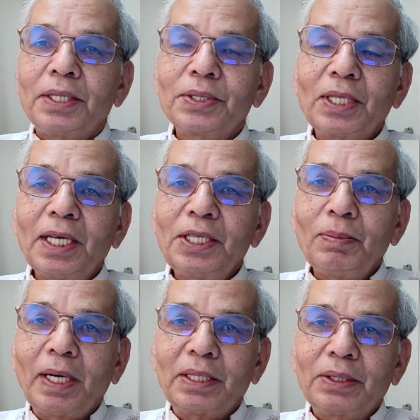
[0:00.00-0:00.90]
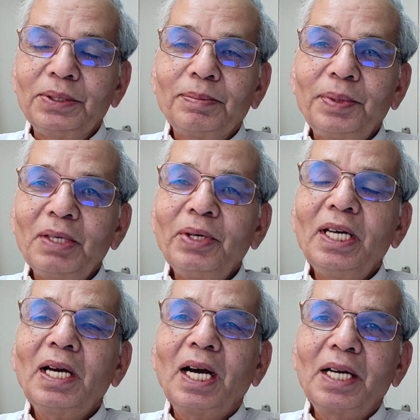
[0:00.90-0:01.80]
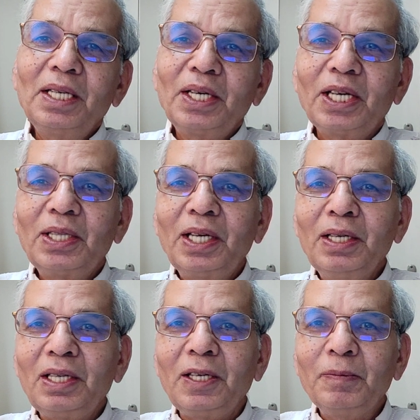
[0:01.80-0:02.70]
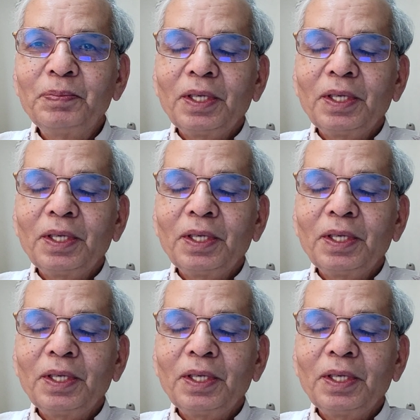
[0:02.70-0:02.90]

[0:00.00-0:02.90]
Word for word: इस तरह की बात फिर वे आगे कहते हैं कि